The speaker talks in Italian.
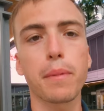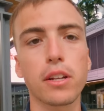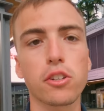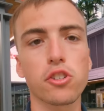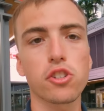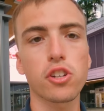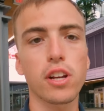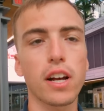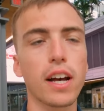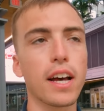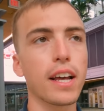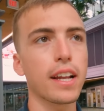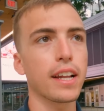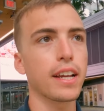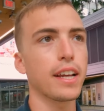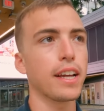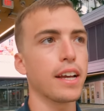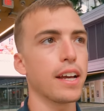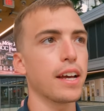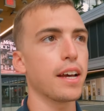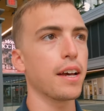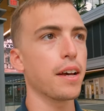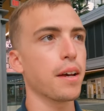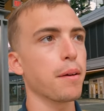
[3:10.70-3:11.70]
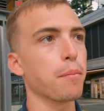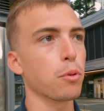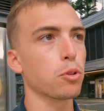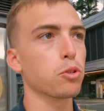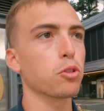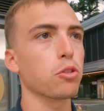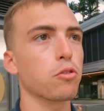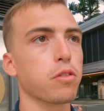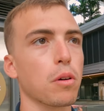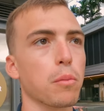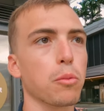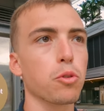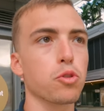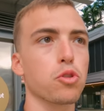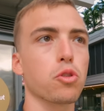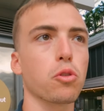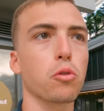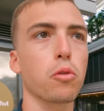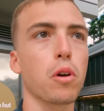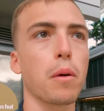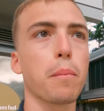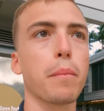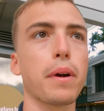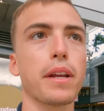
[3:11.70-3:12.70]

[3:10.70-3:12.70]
mangiare, è molto famoso qui a